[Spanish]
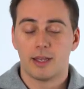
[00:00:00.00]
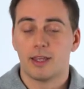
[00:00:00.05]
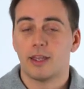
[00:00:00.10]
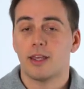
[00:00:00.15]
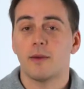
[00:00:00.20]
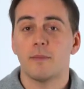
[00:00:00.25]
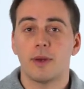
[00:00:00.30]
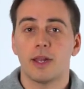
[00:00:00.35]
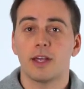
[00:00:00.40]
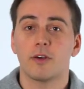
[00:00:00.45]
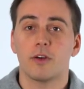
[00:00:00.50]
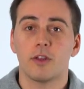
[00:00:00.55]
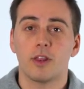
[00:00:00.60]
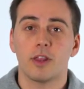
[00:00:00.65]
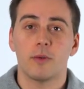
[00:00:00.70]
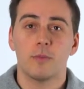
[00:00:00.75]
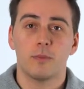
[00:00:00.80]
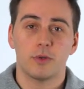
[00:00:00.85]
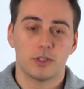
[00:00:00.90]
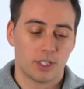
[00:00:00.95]
Aquí en Blink
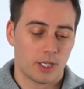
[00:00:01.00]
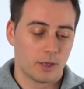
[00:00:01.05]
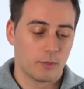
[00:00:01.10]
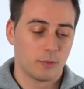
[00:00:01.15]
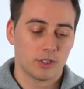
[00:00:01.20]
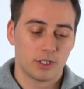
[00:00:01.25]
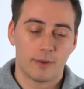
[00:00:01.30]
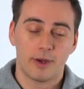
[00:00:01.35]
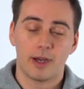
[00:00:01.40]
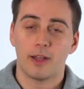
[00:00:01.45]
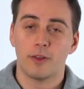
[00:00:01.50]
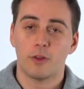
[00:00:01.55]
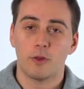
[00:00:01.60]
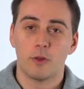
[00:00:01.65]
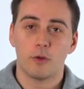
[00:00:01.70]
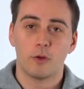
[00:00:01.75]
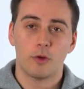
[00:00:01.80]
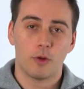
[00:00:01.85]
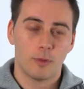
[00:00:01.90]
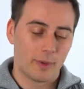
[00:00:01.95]
pues seguimos
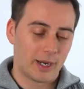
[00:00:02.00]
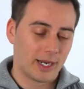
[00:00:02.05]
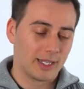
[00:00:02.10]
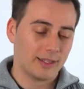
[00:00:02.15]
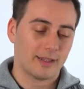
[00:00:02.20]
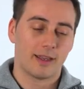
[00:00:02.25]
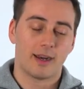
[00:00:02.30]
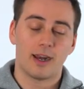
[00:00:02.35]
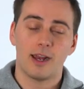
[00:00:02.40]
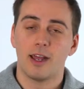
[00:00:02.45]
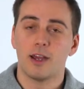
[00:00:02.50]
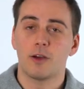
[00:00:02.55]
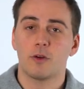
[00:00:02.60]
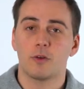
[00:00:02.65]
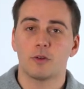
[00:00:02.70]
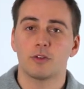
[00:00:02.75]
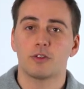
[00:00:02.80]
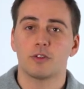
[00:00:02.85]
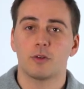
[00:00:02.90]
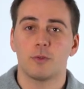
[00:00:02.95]
trabajando duro para integrarlas
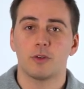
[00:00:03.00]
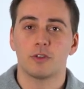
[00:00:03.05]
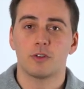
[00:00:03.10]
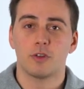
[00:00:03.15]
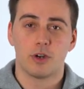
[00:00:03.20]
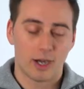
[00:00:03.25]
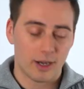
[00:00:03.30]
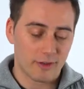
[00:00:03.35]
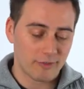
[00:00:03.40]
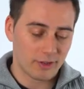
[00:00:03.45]
con nuestro motor